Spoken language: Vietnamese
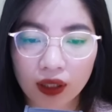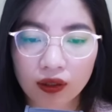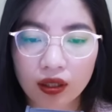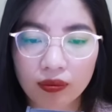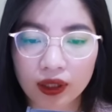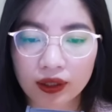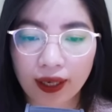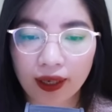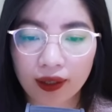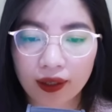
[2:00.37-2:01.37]
ăn cơm ở
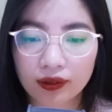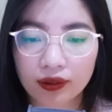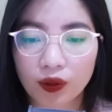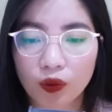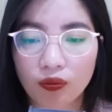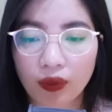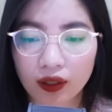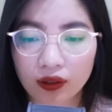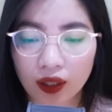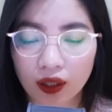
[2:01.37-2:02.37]
nhà thì cũng mặc
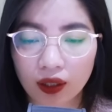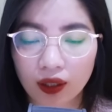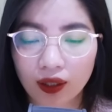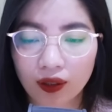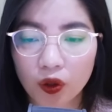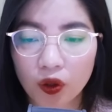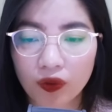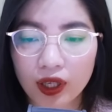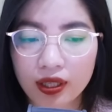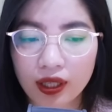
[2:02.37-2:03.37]
kệ. Cô
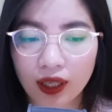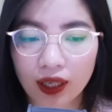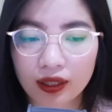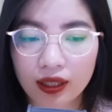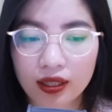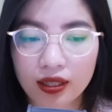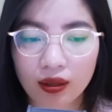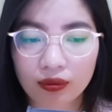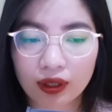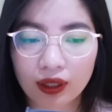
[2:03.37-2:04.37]
vệ sinh cá nhân
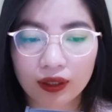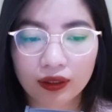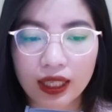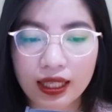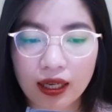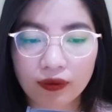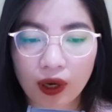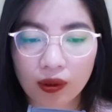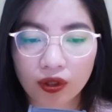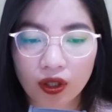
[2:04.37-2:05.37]
xong thì sang
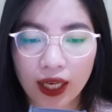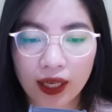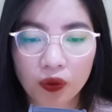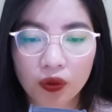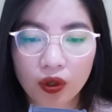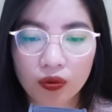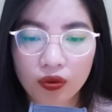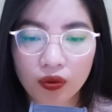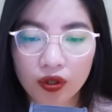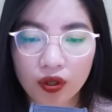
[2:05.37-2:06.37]
phòng gọi hai cô công
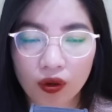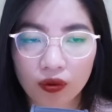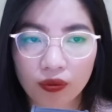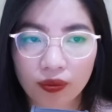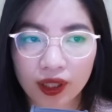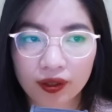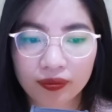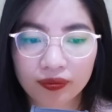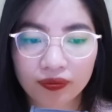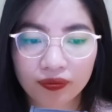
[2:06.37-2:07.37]
chúa nhỏ của mình.
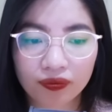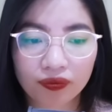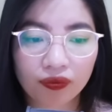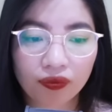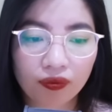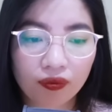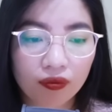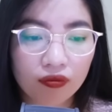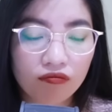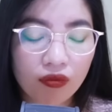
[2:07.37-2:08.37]

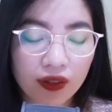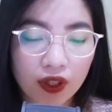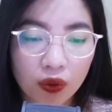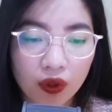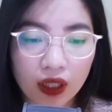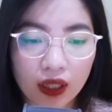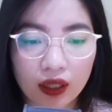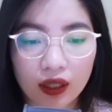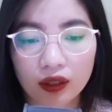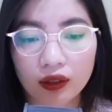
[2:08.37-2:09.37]
Mỹ với Thủy,
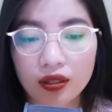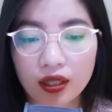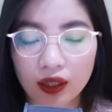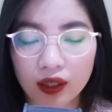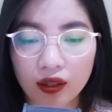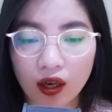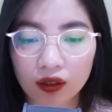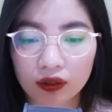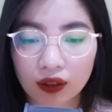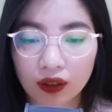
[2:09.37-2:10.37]
thức dậy đi
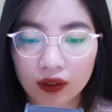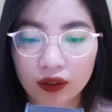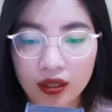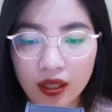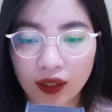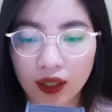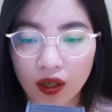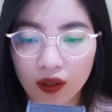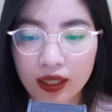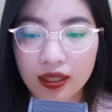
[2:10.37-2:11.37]
con. Thức dậy để
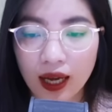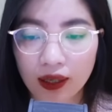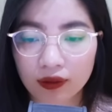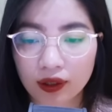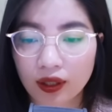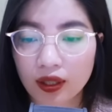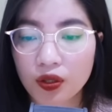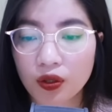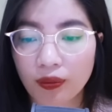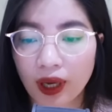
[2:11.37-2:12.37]
còn ăn sáng,
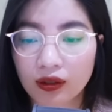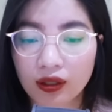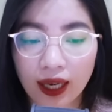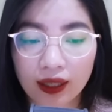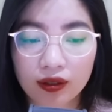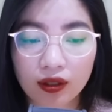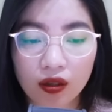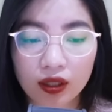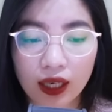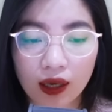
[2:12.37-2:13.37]
rồi mẹ đưa hai đứa
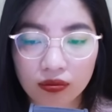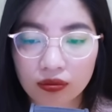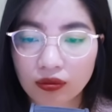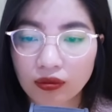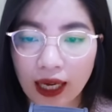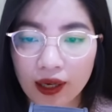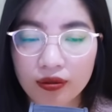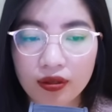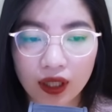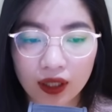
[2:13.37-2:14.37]
con đi học. Nào,
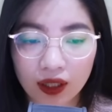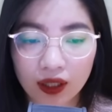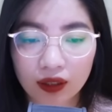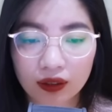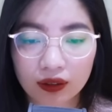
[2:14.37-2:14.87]
dậy đi.